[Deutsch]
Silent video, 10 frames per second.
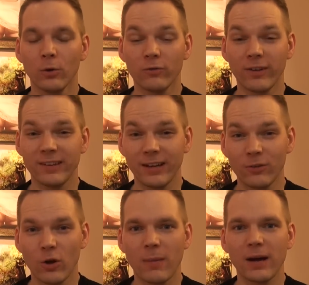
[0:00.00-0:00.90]
Und was ich
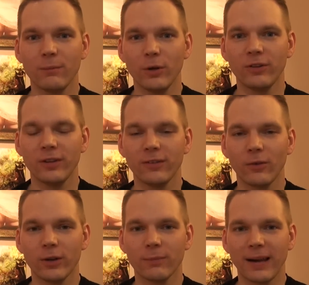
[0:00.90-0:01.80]
jetzt noch machen möchte,
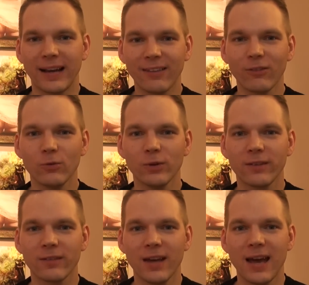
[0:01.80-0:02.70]
ist euch mal ganz
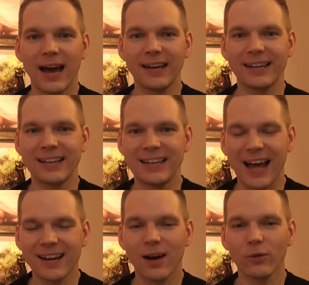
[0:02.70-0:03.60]
kurz eine
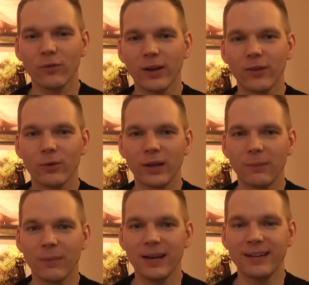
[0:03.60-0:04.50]
kleine Auswahl zu
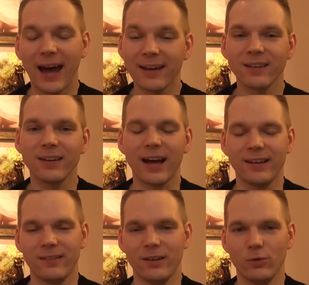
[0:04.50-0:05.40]
geben der anderen
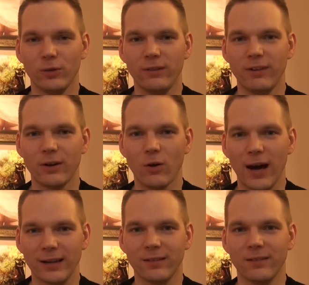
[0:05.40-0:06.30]
Einsendungen, die wir noch
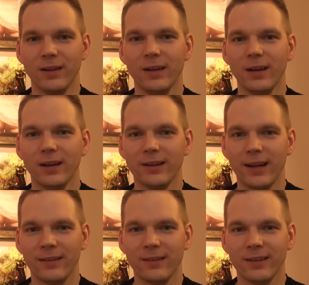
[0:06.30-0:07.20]
hatten
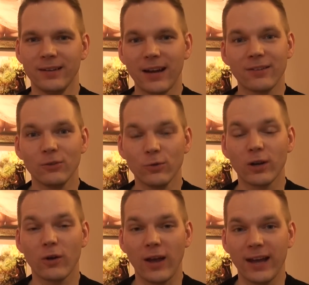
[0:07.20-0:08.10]
denn äh, da sind
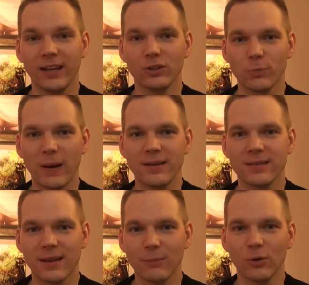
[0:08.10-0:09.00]
durchaus einige
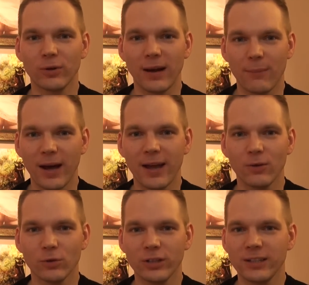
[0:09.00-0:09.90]
spannende Sammlungen
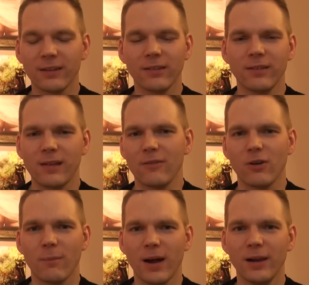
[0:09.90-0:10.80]
dabei und ich lasse es jetzt
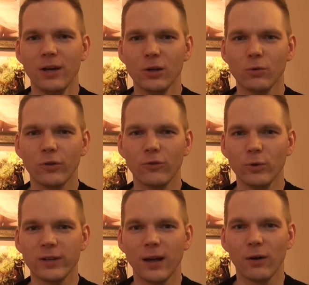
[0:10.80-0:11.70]
einfach mal kurz
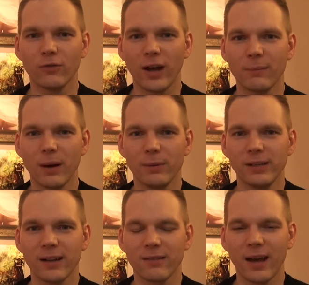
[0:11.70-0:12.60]
durchlaufen, ein paar
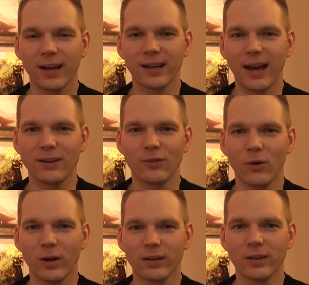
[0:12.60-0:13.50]
Bilder zeigen, keine
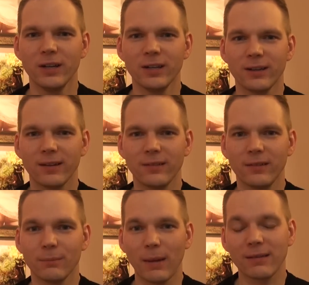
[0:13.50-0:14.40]
Sorge, das
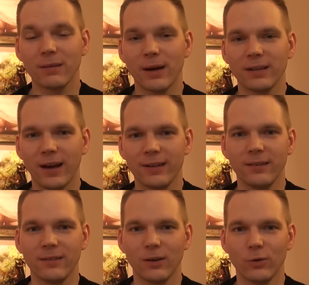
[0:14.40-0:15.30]
ist maximal
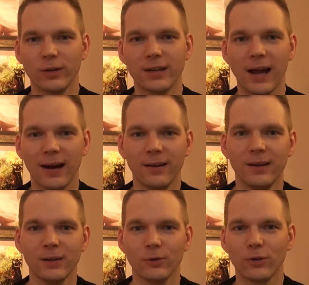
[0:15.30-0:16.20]
30 Sekunden lang
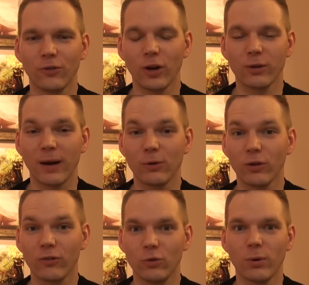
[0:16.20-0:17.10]
und soll euch mal einen
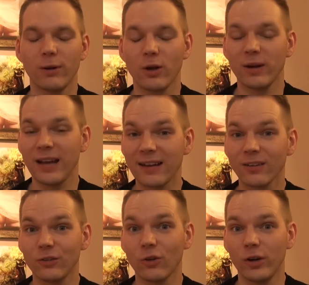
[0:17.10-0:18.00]
kurzen Überblick über die
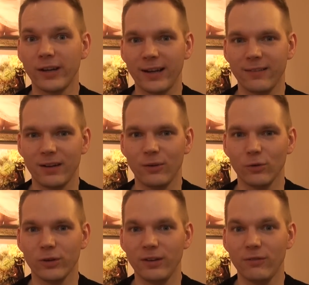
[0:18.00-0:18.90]
anderen tollen
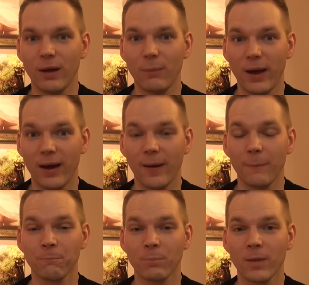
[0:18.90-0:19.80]
Einsendungen, die wir
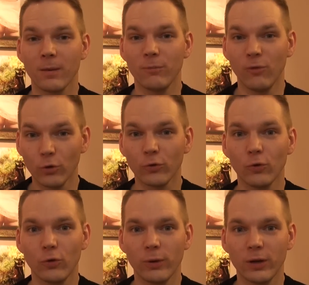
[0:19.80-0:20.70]
per
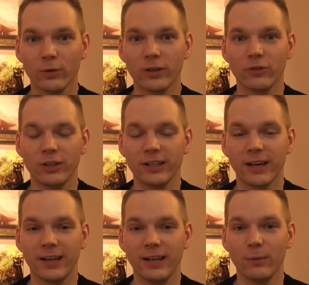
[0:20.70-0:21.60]
Foto über die unterschiedlichen
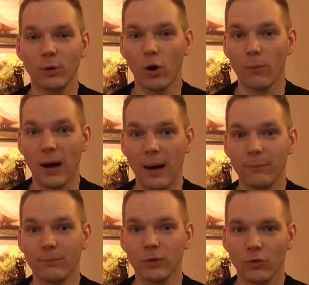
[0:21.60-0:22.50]
Kanäle bekommen
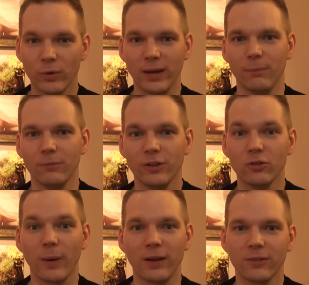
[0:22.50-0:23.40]
haben, zu geben. Viel
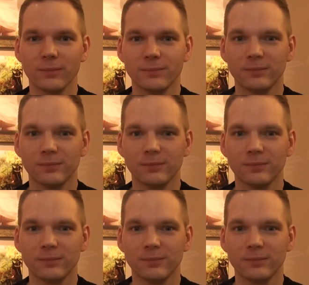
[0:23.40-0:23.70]
Spaß!